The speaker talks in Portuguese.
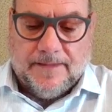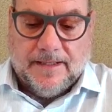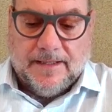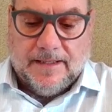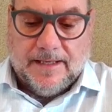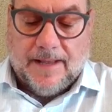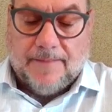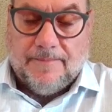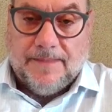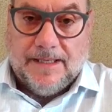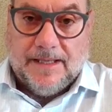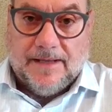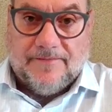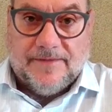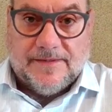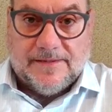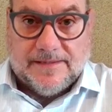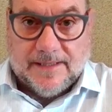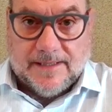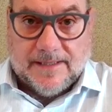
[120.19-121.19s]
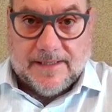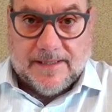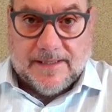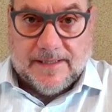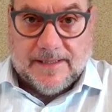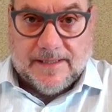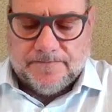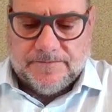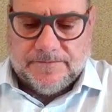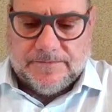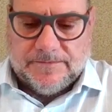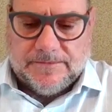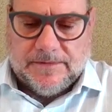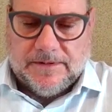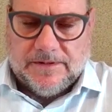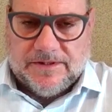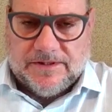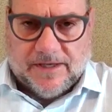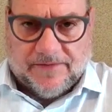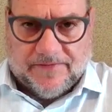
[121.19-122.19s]
na minha visão,
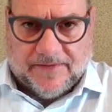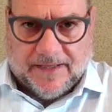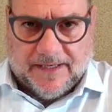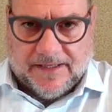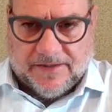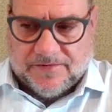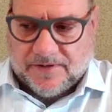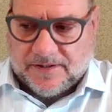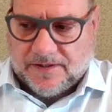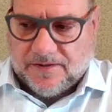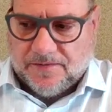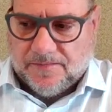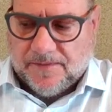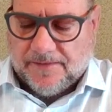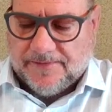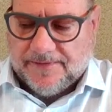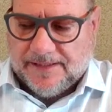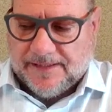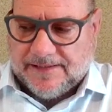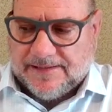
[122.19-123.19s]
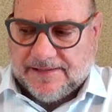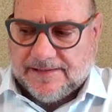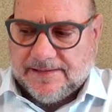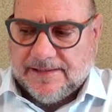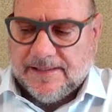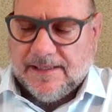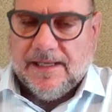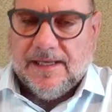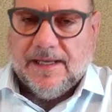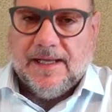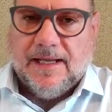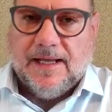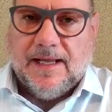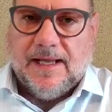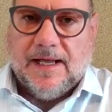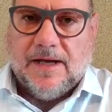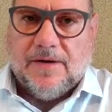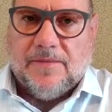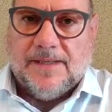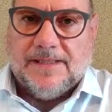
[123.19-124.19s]
já falei isso aqui uma vez,
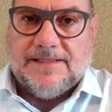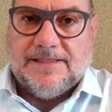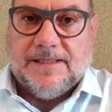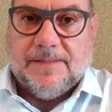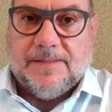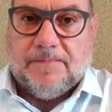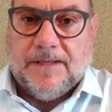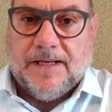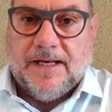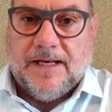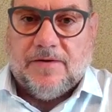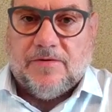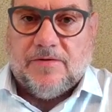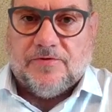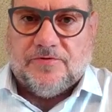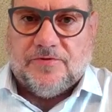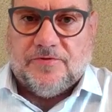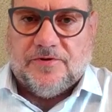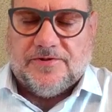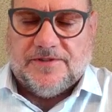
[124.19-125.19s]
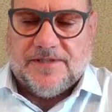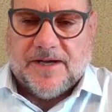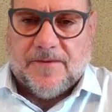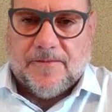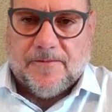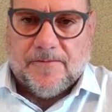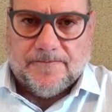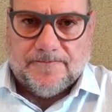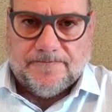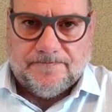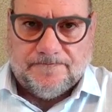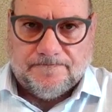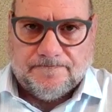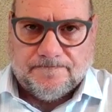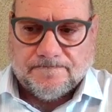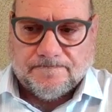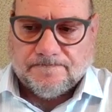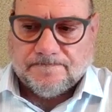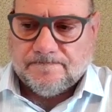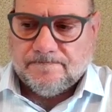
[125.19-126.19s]
é uma disciplina em construção.
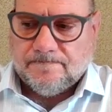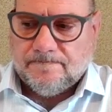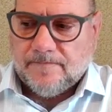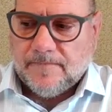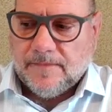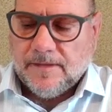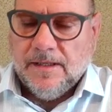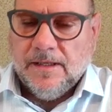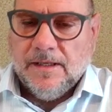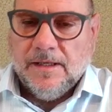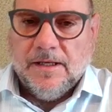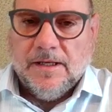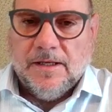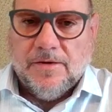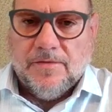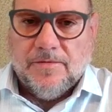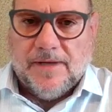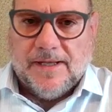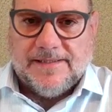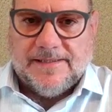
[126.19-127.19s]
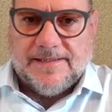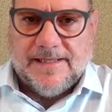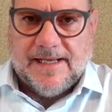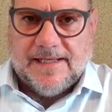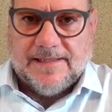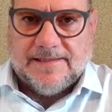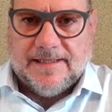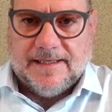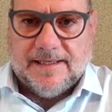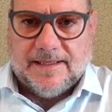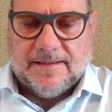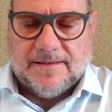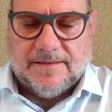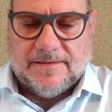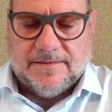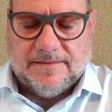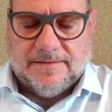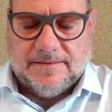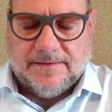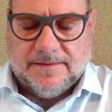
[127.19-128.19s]
Não é ciência
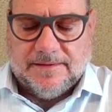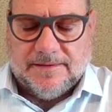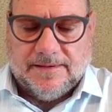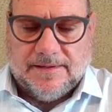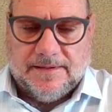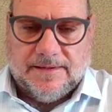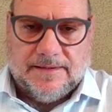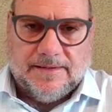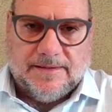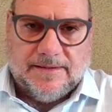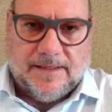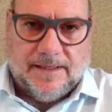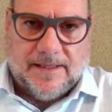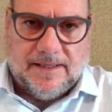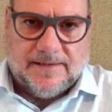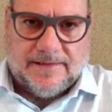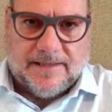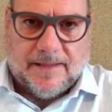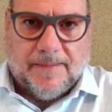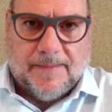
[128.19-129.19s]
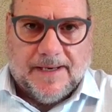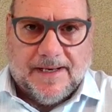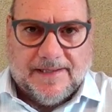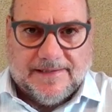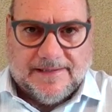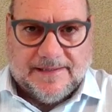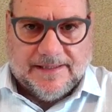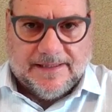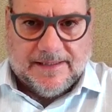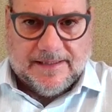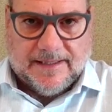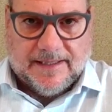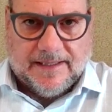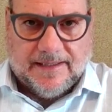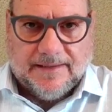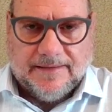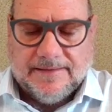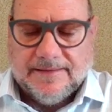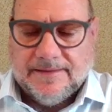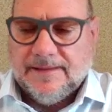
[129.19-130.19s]
é, estabelecida.